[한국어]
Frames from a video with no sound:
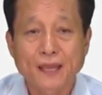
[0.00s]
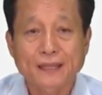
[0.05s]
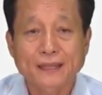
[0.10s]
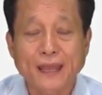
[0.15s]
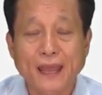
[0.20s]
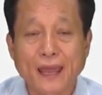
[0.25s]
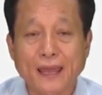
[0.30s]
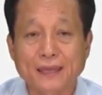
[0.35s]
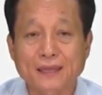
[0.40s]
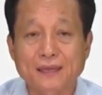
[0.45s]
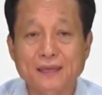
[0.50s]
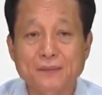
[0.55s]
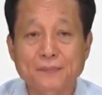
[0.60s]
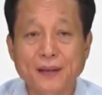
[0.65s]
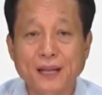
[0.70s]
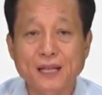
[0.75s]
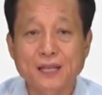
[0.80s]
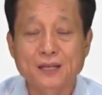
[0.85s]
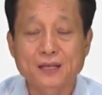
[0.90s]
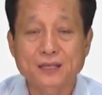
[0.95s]
대기
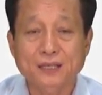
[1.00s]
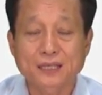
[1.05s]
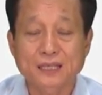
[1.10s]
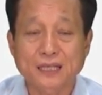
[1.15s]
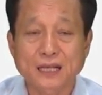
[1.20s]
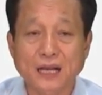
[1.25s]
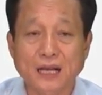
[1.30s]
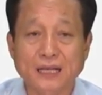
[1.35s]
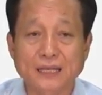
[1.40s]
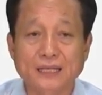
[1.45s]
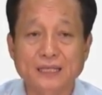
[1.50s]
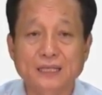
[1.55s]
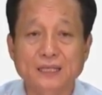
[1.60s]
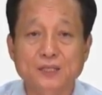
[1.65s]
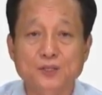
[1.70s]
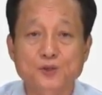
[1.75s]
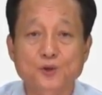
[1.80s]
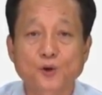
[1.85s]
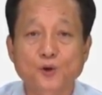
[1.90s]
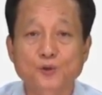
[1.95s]
발령
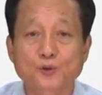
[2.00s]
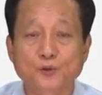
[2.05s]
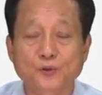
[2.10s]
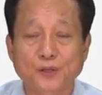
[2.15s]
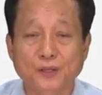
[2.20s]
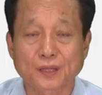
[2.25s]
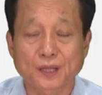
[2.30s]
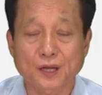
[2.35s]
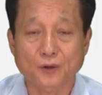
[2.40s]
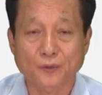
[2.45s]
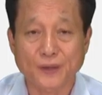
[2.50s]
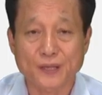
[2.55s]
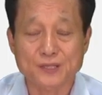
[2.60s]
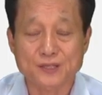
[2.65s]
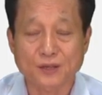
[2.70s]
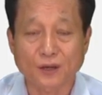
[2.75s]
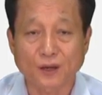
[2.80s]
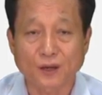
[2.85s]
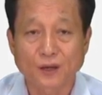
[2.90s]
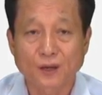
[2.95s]
기간이 종료됐다고
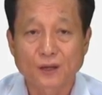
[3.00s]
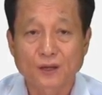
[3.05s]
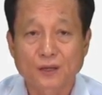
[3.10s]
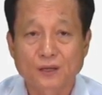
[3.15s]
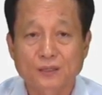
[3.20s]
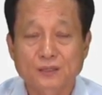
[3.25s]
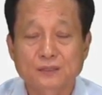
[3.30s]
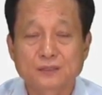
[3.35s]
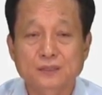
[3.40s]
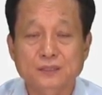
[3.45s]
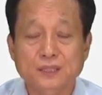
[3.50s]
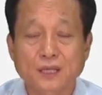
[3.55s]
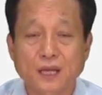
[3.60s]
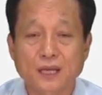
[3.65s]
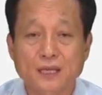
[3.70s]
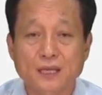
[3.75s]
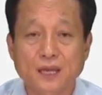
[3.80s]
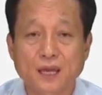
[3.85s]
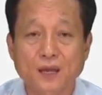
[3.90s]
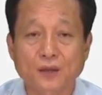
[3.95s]
해서 그
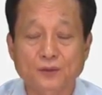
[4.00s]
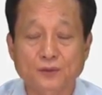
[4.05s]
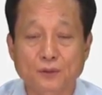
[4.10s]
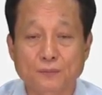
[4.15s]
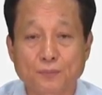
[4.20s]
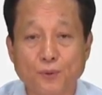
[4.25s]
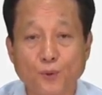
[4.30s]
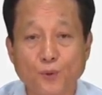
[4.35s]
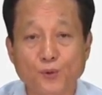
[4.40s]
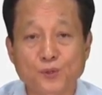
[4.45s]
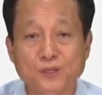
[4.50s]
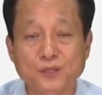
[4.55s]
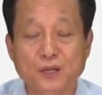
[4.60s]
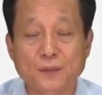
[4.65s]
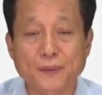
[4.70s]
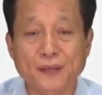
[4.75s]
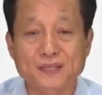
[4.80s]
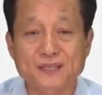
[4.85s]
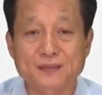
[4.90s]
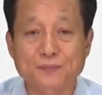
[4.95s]
사이에 어떤 보직을
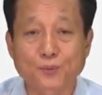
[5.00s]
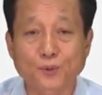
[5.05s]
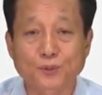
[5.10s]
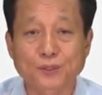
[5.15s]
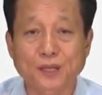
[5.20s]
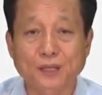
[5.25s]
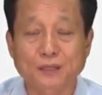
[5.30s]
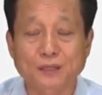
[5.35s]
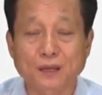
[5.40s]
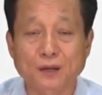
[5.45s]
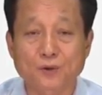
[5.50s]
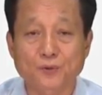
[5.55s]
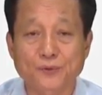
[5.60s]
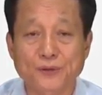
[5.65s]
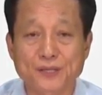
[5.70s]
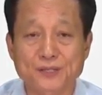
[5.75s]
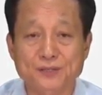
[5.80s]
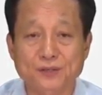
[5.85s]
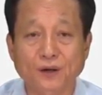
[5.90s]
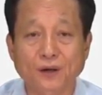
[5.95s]
받지 못했다고
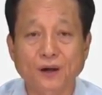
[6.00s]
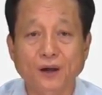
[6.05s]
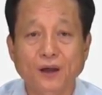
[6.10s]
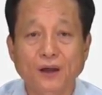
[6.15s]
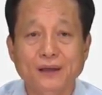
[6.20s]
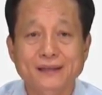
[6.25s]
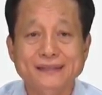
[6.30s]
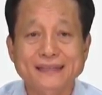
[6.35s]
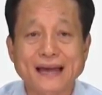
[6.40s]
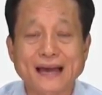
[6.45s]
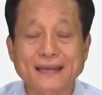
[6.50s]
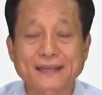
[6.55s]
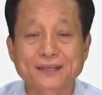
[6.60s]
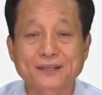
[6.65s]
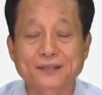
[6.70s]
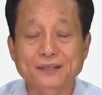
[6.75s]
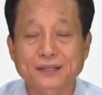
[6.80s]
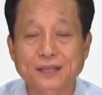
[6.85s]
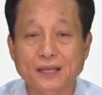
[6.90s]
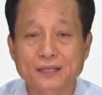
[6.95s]
해서
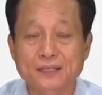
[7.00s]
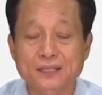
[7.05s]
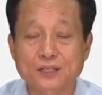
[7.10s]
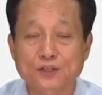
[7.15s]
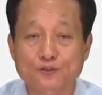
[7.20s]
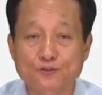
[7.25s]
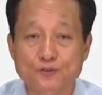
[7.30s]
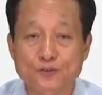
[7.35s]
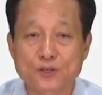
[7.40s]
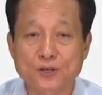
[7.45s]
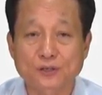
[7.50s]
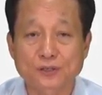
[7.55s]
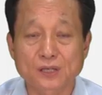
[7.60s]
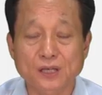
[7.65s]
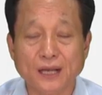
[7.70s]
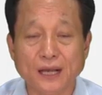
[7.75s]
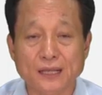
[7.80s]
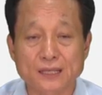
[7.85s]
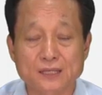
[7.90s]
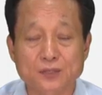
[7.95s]
당연 퇴직 규정을
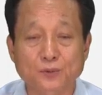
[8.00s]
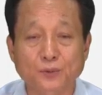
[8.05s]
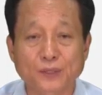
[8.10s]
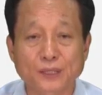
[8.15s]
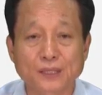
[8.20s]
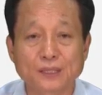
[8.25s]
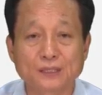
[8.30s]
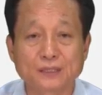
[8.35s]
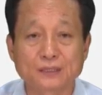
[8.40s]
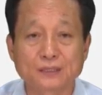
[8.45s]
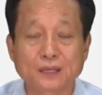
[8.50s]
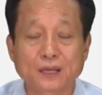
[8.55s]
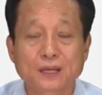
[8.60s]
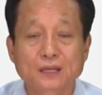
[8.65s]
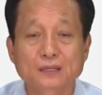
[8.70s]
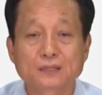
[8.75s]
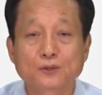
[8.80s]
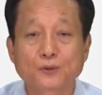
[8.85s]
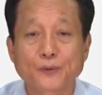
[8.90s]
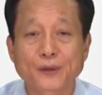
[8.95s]
가지고 있는
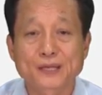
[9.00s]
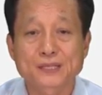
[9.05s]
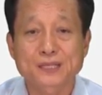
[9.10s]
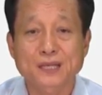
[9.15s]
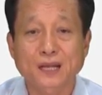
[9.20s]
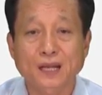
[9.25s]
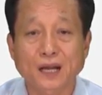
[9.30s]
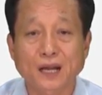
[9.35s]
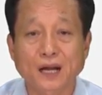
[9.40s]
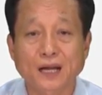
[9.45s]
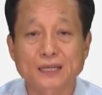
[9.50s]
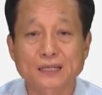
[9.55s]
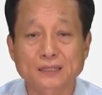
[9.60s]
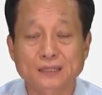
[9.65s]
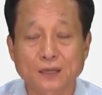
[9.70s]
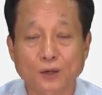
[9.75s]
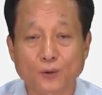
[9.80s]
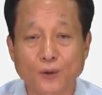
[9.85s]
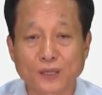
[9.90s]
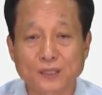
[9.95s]
그 회사가
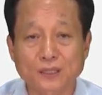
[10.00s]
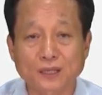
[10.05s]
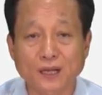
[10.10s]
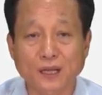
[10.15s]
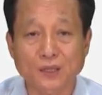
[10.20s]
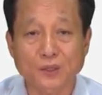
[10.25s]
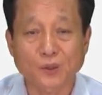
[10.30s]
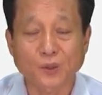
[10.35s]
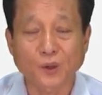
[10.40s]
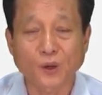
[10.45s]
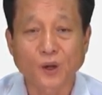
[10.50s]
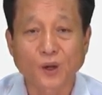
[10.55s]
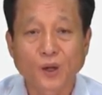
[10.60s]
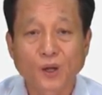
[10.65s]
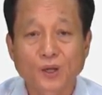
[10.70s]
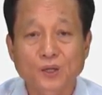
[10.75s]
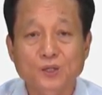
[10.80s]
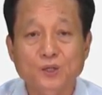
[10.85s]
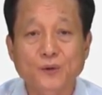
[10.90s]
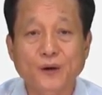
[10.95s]
있다고 하더라도
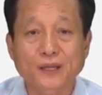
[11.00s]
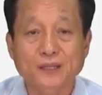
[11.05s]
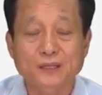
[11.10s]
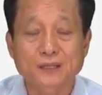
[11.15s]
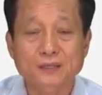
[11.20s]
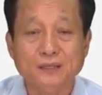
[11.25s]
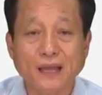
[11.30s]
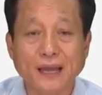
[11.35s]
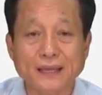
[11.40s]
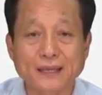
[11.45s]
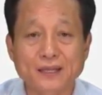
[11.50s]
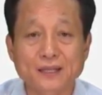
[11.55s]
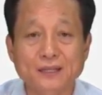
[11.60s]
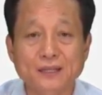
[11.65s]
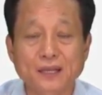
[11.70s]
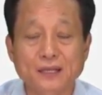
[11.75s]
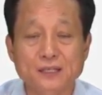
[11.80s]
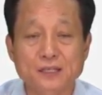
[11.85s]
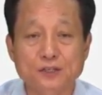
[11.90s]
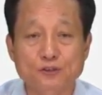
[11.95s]
그와 같은 당연
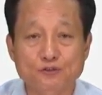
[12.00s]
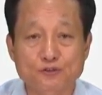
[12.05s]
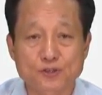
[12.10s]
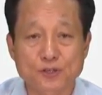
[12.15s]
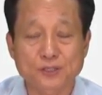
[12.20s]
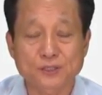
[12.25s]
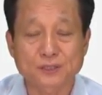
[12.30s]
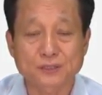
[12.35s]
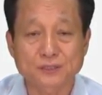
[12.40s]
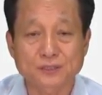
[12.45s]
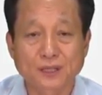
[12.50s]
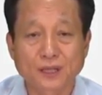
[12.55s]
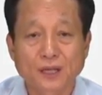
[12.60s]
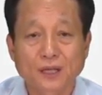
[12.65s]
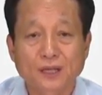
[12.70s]
퇴직 규정은